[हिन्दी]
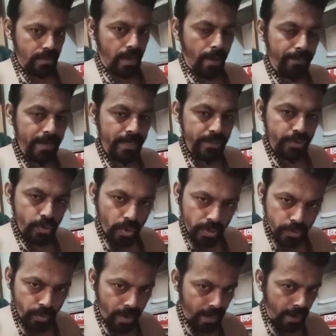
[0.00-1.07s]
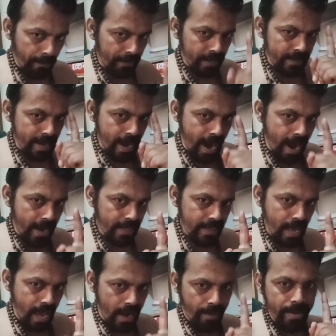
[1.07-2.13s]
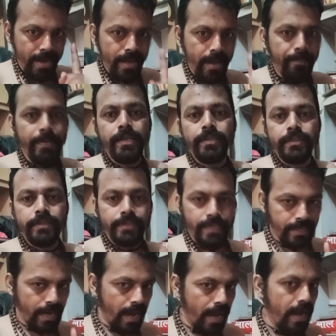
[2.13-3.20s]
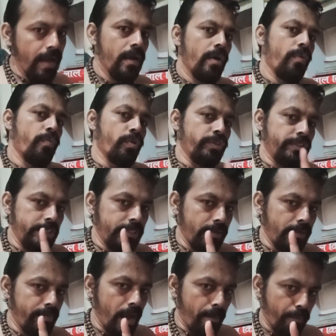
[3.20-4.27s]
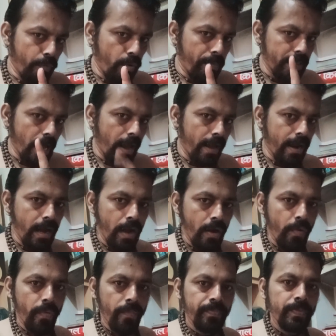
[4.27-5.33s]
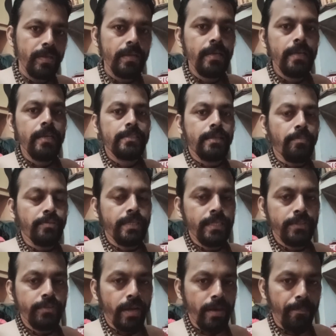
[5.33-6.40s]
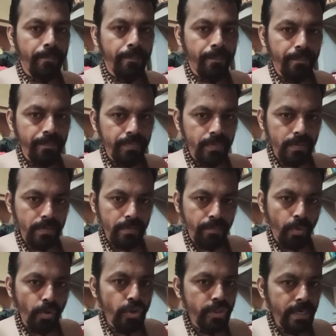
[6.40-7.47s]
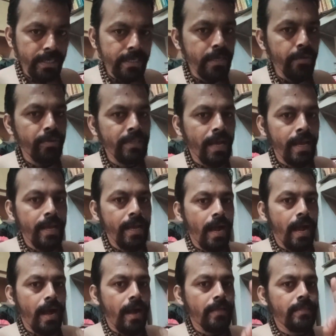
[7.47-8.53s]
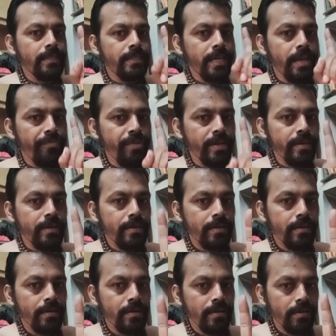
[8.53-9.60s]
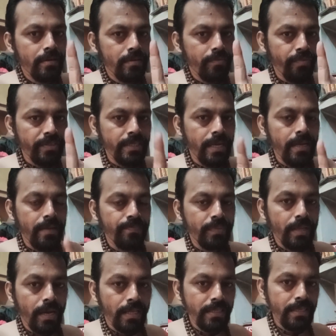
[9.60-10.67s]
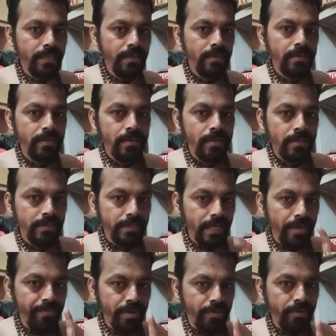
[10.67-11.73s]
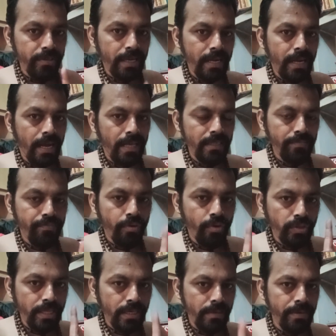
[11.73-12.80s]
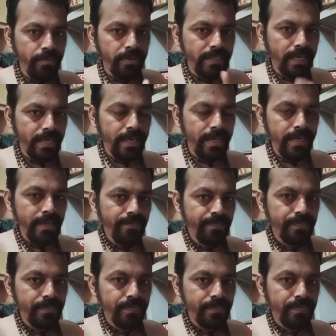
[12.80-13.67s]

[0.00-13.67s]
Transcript: अपने योग द्वारा अपने ध्यान द्वारा मैंने अपने देखा वो चीज़ें मैं आपको बता रहा हूँ सबसे द्वारा पोल्यूशन की वजह है अधिदेविक वजह है अधिदेविक वजह है अधिभौतिक भी वजह नहीं है